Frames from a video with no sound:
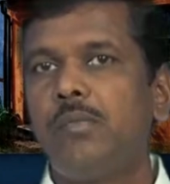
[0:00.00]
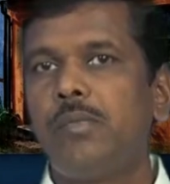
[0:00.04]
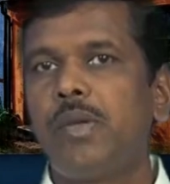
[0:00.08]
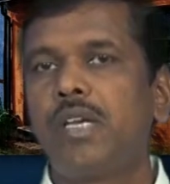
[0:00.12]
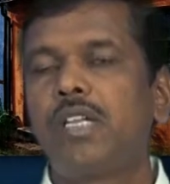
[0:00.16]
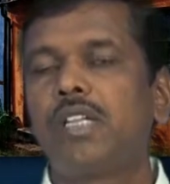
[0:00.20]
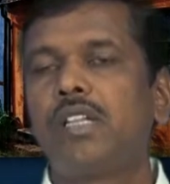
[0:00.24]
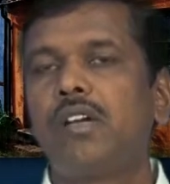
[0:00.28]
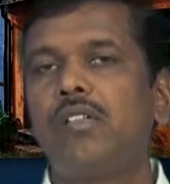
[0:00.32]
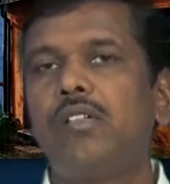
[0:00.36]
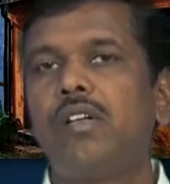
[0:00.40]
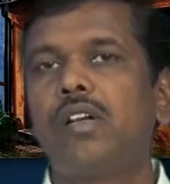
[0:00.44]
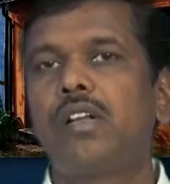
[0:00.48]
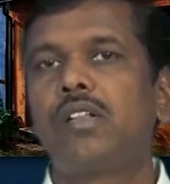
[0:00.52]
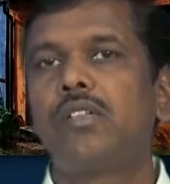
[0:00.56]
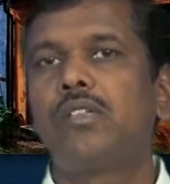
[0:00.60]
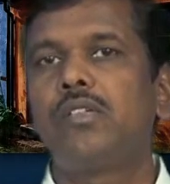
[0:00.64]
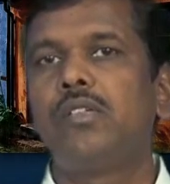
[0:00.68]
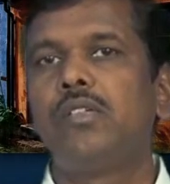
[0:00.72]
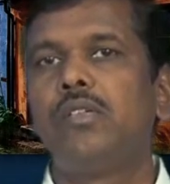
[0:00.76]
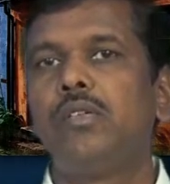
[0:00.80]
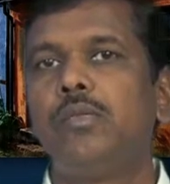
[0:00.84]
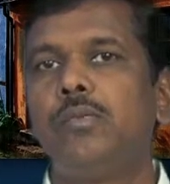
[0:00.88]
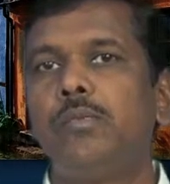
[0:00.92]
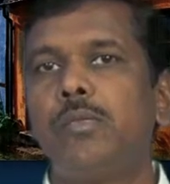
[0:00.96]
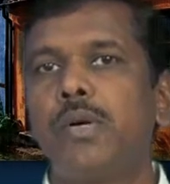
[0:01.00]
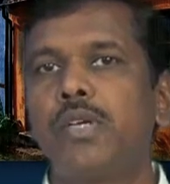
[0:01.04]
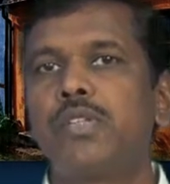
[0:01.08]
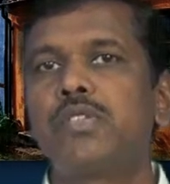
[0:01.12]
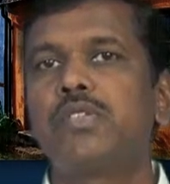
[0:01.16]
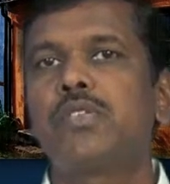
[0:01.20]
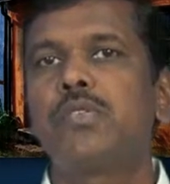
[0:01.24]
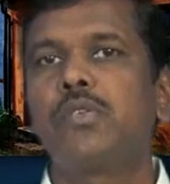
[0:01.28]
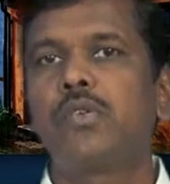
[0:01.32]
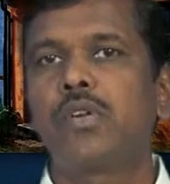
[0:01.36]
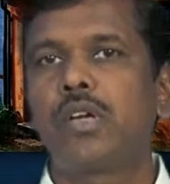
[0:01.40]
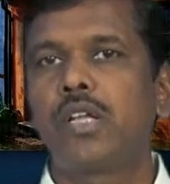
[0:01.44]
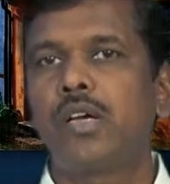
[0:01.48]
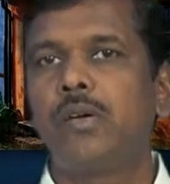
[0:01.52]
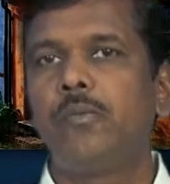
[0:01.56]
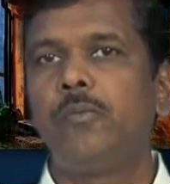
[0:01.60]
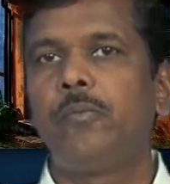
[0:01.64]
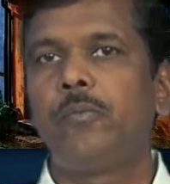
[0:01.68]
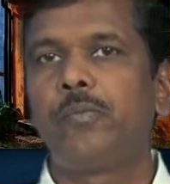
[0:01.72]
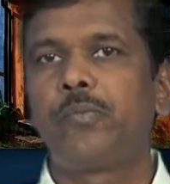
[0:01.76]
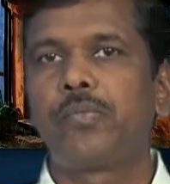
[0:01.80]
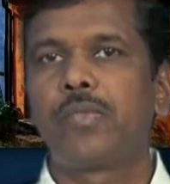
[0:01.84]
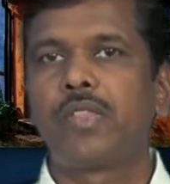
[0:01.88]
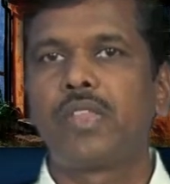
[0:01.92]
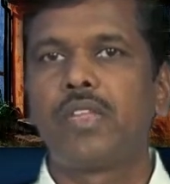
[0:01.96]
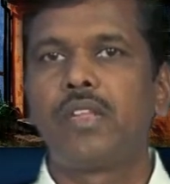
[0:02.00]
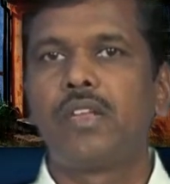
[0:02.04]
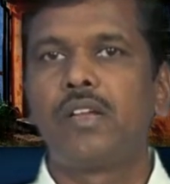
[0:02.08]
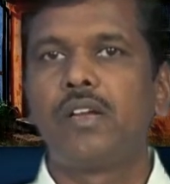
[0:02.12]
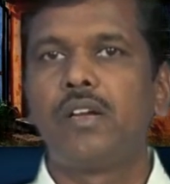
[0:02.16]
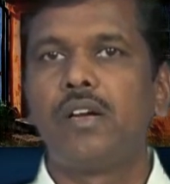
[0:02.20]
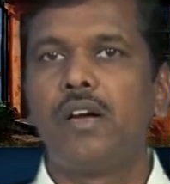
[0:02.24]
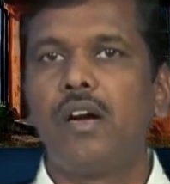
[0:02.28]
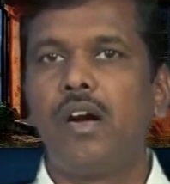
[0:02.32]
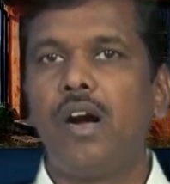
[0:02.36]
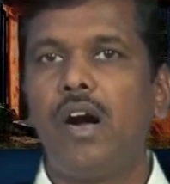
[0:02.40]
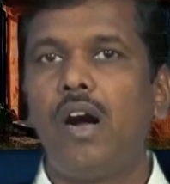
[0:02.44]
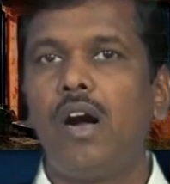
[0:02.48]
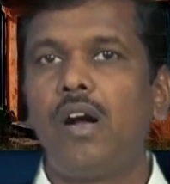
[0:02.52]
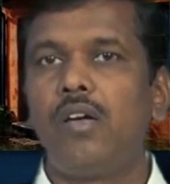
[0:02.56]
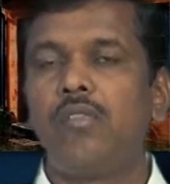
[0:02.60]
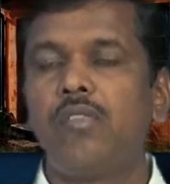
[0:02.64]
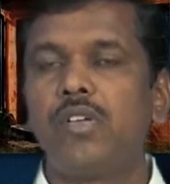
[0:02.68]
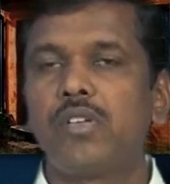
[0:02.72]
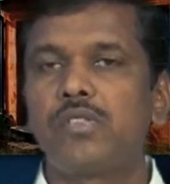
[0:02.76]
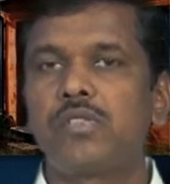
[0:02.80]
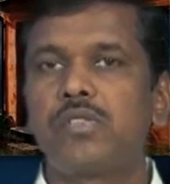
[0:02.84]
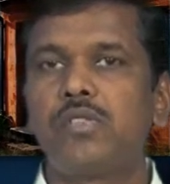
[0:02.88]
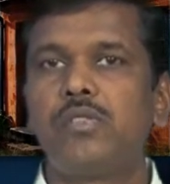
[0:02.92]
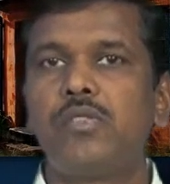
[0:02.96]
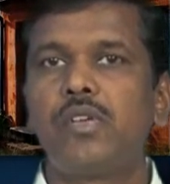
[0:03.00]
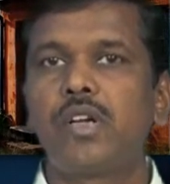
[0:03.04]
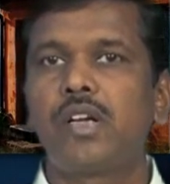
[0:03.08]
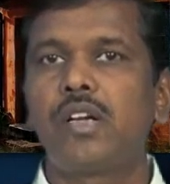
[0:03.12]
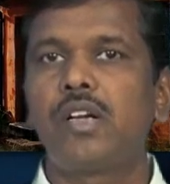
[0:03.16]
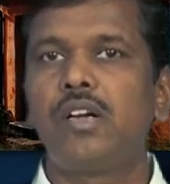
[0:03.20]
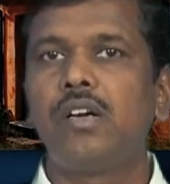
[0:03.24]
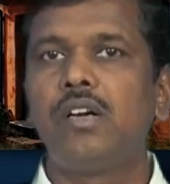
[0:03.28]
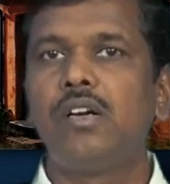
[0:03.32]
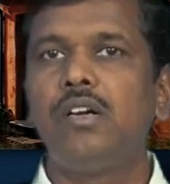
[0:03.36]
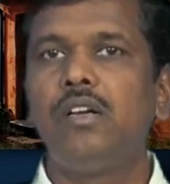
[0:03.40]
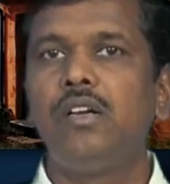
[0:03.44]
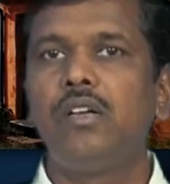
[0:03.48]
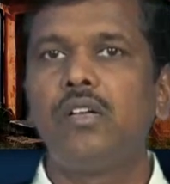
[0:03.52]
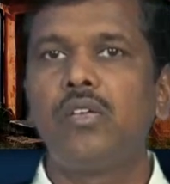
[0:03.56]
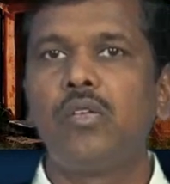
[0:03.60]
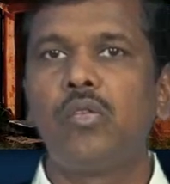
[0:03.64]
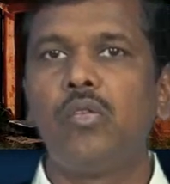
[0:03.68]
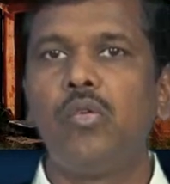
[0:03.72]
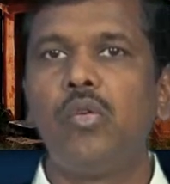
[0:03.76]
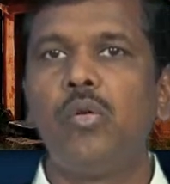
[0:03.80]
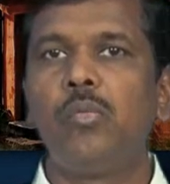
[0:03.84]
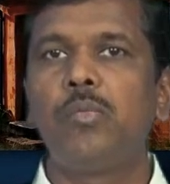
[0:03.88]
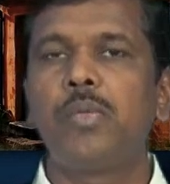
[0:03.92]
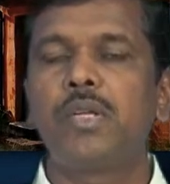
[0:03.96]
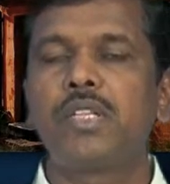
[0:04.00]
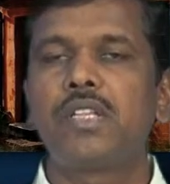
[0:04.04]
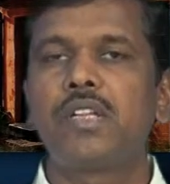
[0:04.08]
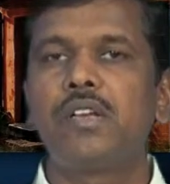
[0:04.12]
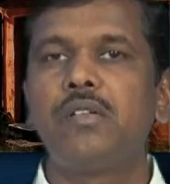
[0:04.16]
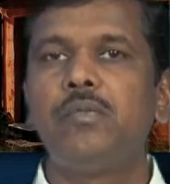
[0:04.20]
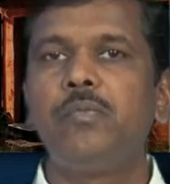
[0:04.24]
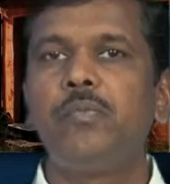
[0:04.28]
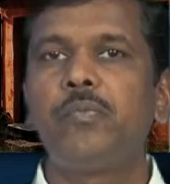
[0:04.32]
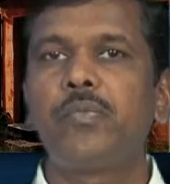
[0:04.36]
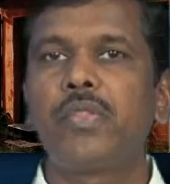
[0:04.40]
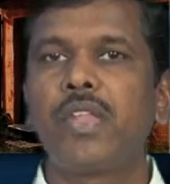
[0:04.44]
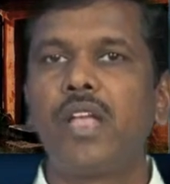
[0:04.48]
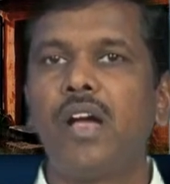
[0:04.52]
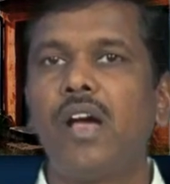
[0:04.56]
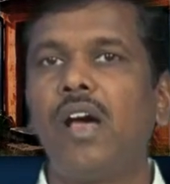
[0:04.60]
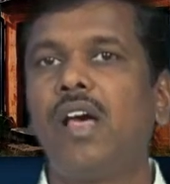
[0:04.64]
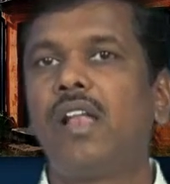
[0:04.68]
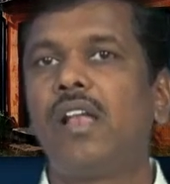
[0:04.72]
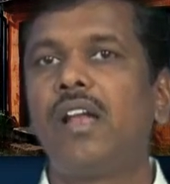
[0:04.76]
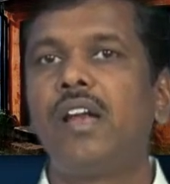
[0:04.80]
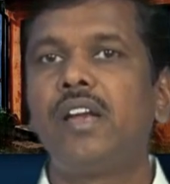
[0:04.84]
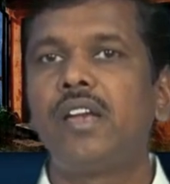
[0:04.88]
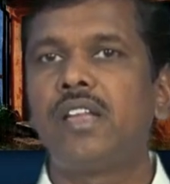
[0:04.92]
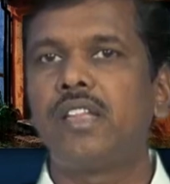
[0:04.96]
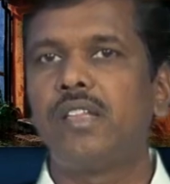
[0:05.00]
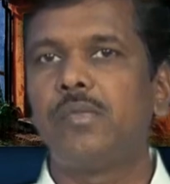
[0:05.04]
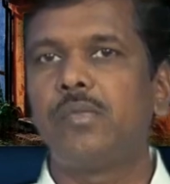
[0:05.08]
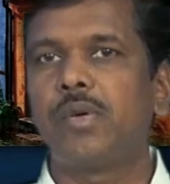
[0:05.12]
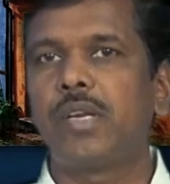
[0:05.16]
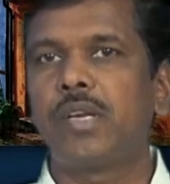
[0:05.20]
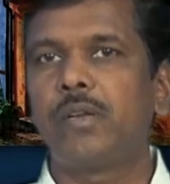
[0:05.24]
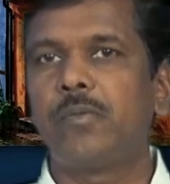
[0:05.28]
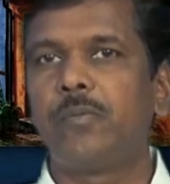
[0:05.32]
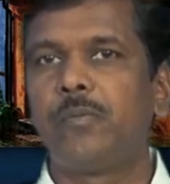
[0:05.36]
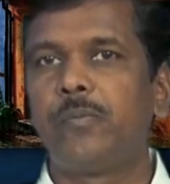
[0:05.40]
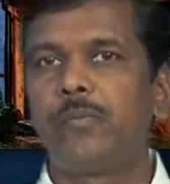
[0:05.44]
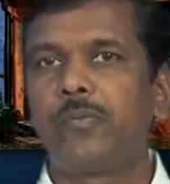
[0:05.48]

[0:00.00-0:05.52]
మిగతా వాళ్ళతో పంచుకుంటాం ఆ వస్తువు యొక్క గొప్పతనం అలాంటిది మరి